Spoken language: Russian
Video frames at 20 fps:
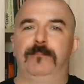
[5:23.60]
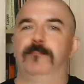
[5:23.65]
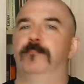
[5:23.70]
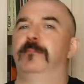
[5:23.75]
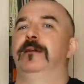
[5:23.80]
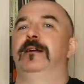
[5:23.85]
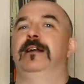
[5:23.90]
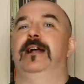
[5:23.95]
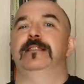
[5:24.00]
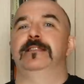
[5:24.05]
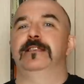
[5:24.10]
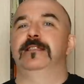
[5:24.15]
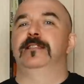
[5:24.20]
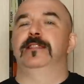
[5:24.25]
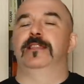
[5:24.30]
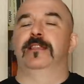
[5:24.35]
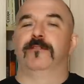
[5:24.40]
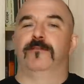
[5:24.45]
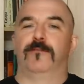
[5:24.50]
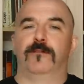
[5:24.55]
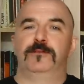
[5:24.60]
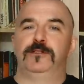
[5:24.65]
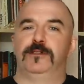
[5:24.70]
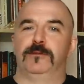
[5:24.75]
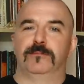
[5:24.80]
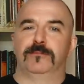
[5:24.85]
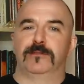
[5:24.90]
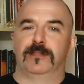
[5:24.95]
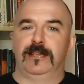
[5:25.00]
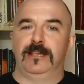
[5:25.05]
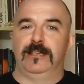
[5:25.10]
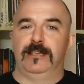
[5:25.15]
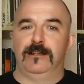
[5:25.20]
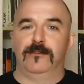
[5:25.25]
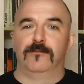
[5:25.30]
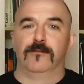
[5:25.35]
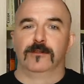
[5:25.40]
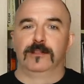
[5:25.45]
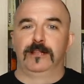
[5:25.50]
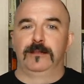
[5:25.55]
бы ходить-то, в общем-то, и
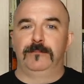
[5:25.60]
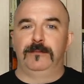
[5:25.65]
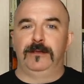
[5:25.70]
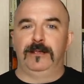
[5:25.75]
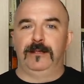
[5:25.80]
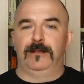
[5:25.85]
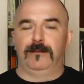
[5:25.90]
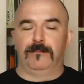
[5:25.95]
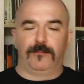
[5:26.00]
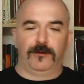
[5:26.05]
голыми.